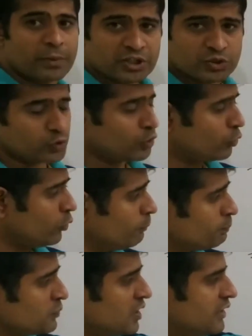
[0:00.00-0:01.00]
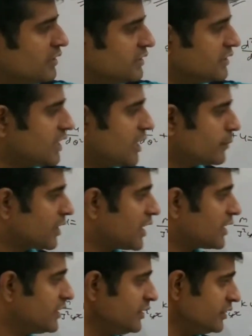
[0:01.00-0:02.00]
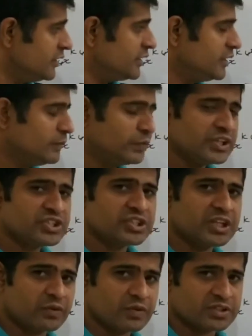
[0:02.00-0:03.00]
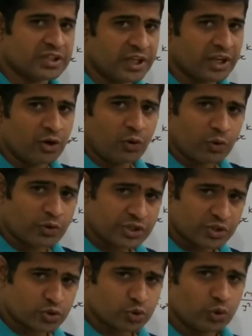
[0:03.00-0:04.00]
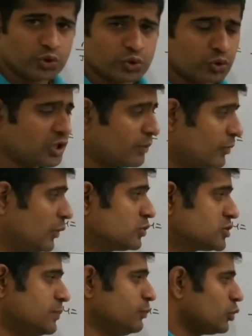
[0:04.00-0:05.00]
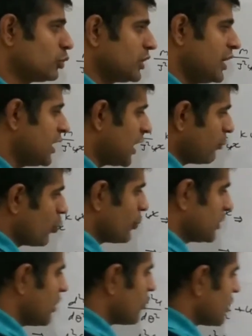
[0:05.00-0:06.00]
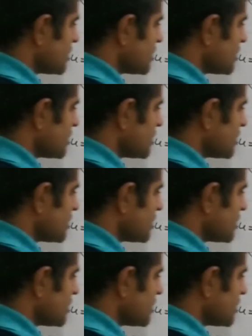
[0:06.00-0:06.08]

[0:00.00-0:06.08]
पढ़ चुके हो ये क्या एक प्रकार की डिफरेंशियल इक्वेशन है और इसका जो सॉल्यूशन होता है बिल्कुल सिंपल होता है आपको पता होना